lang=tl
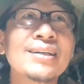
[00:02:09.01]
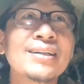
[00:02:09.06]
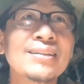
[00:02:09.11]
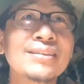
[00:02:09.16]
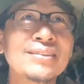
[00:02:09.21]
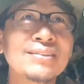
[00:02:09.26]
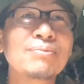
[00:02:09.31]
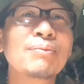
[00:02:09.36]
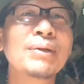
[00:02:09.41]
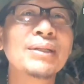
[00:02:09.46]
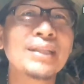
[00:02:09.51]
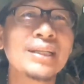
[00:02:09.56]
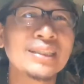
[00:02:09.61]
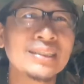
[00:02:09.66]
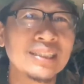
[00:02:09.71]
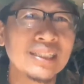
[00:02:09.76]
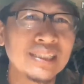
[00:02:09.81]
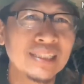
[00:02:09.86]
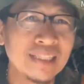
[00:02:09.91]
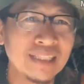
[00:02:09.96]
Yung banda
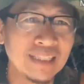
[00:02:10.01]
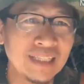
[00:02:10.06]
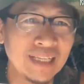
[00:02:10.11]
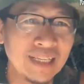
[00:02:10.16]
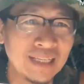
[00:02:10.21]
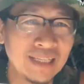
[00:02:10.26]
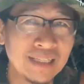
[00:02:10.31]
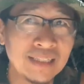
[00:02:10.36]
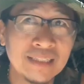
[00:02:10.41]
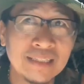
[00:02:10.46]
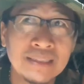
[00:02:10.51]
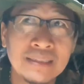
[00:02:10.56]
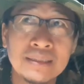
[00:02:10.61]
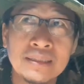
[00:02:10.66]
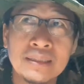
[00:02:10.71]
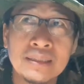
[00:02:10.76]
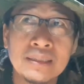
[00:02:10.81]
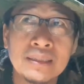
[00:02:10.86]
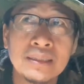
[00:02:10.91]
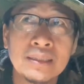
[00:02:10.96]
sa dinding.
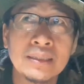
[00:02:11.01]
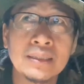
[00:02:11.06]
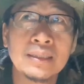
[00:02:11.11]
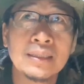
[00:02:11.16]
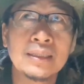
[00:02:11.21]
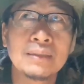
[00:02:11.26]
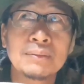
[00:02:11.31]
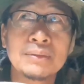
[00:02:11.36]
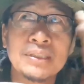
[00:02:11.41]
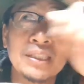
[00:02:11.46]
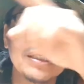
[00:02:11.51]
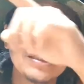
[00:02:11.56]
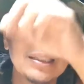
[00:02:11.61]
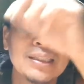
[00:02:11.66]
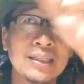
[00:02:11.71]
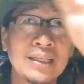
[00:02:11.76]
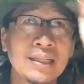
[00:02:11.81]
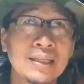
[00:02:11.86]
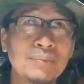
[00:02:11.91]
Ah, ano yun? Sisindi?